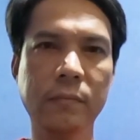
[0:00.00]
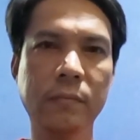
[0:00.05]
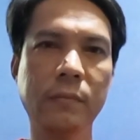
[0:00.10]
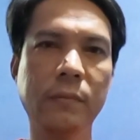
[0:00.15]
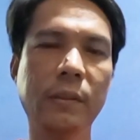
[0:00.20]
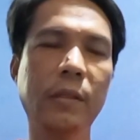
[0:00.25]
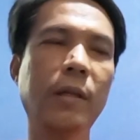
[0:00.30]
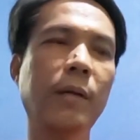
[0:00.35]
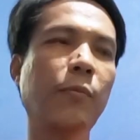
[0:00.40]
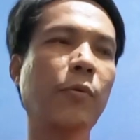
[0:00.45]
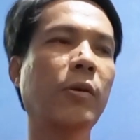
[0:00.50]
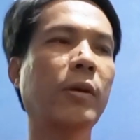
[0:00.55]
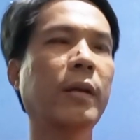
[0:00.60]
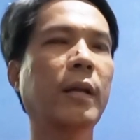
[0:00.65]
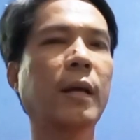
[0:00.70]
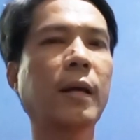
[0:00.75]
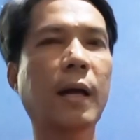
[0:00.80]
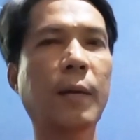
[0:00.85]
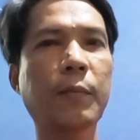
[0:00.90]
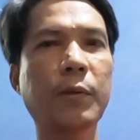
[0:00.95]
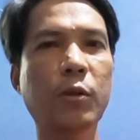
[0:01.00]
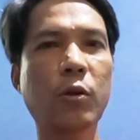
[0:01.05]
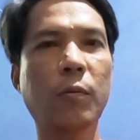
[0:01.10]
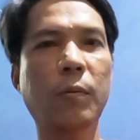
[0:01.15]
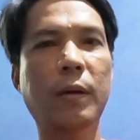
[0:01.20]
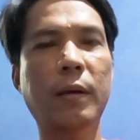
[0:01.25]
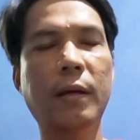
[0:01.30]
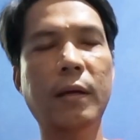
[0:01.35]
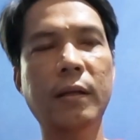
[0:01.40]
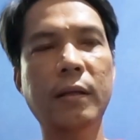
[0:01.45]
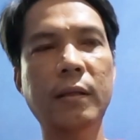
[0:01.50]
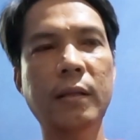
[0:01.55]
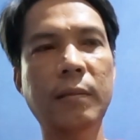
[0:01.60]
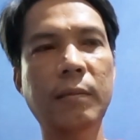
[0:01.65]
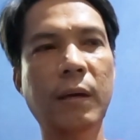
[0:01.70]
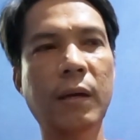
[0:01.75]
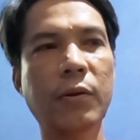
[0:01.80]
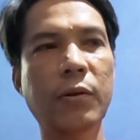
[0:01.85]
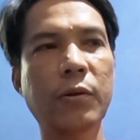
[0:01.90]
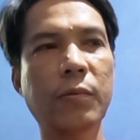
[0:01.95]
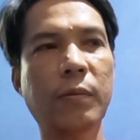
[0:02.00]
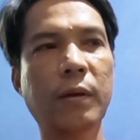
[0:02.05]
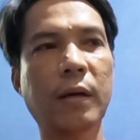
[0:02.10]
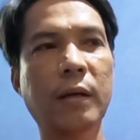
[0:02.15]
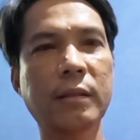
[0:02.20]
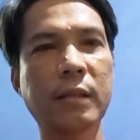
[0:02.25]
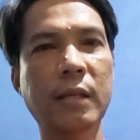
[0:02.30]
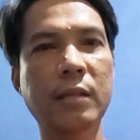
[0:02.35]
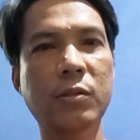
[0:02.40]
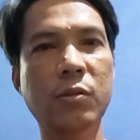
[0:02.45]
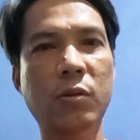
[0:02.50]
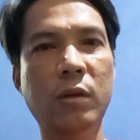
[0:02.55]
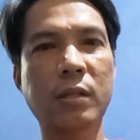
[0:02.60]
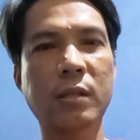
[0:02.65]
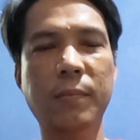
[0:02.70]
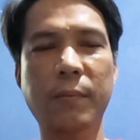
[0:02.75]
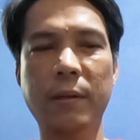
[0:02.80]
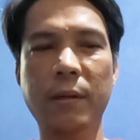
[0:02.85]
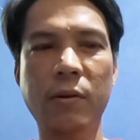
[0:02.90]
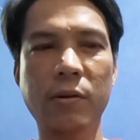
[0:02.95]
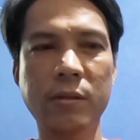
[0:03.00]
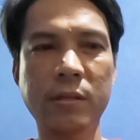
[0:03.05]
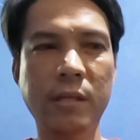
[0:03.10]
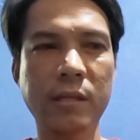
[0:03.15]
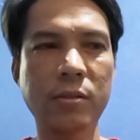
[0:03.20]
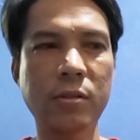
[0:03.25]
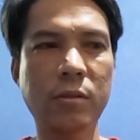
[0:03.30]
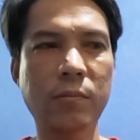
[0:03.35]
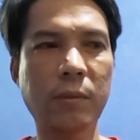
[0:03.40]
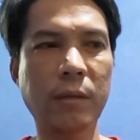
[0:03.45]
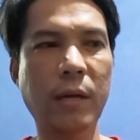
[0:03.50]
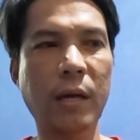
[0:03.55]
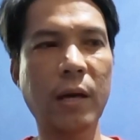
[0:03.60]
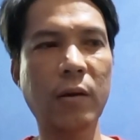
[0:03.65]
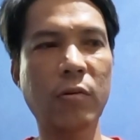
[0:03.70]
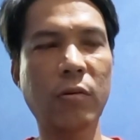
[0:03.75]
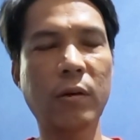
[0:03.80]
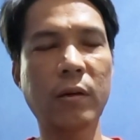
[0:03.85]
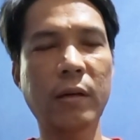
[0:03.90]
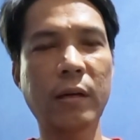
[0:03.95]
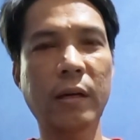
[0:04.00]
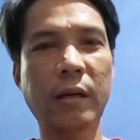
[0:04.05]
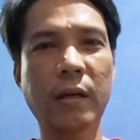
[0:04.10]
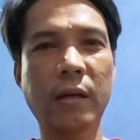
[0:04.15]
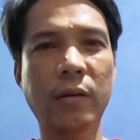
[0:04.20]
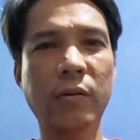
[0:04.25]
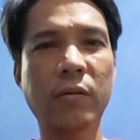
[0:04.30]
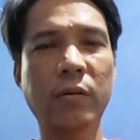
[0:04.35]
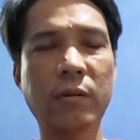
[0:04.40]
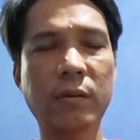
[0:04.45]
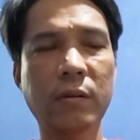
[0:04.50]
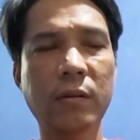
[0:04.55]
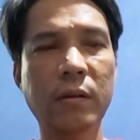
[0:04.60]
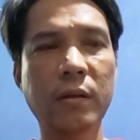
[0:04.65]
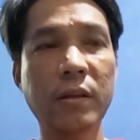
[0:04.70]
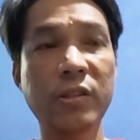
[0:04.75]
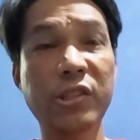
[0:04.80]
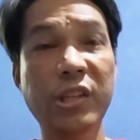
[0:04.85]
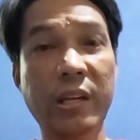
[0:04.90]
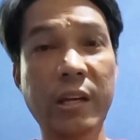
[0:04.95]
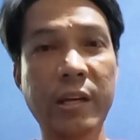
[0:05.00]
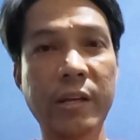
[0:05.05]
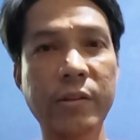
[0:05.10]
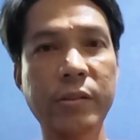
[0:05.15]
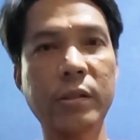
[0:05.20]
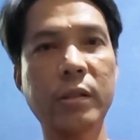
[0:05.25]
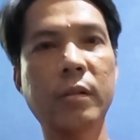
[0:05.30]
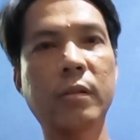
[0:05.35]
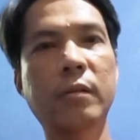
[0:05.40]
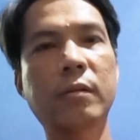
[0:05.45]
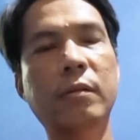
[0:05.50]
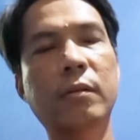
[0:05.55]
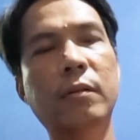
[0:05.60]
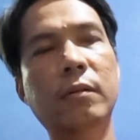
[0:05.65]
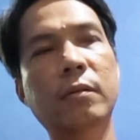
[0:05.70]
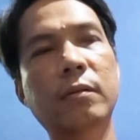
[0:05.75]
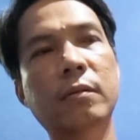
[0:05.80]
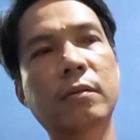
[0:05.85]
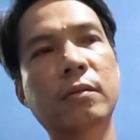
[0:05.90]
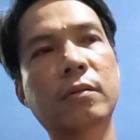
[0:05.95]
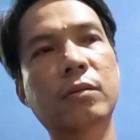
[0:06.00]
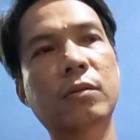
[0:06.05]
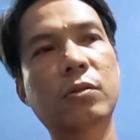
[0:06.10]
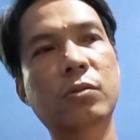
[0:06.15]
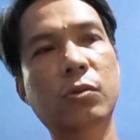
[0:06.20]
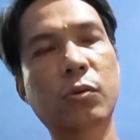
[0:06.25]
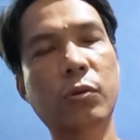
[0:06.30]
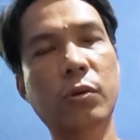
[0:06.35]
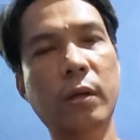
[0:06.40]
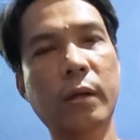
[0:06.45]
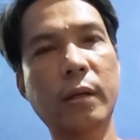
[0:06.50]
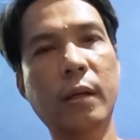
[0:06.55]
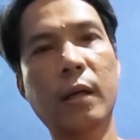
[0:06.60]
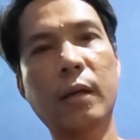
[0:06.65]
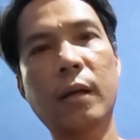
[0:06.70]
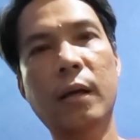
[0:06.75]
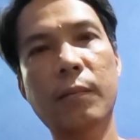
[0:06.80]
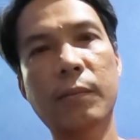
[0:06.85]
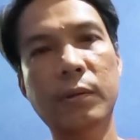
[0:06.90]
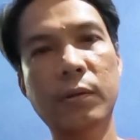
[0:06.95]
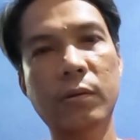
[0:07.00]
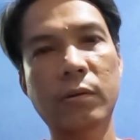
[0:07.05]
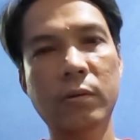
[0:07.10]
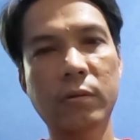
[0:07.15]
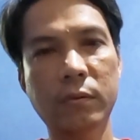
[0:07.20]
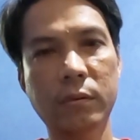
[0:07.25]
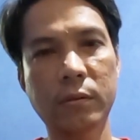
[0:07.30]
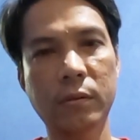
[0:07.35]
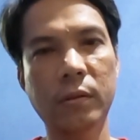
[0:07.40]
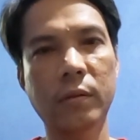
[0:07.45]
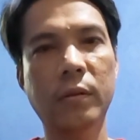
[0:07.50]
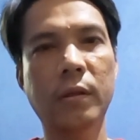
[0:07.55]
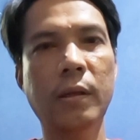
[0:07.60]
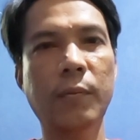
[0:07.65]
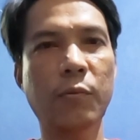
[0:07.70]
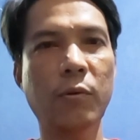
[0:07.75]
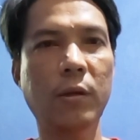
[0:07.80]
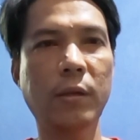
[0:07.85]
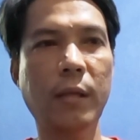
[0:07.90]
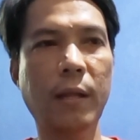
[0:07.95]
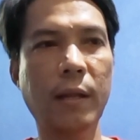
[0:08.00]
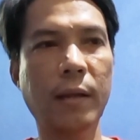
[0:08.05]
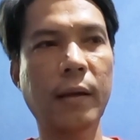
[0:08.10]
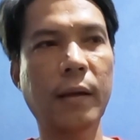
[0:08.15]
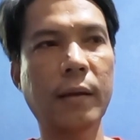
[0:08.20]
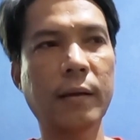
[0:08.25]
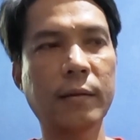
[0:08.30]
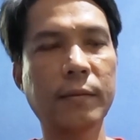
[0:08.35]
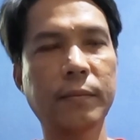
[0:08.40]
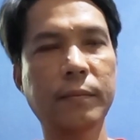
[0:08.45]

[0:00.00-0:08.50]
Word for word: Gripo lang ginagamit ko para hindi maano yung mga sensor kasi pag naano yung sensor magkakaroon ka ng ano, check engine. So yun lang ginagamit ko. Gripo lang talaga.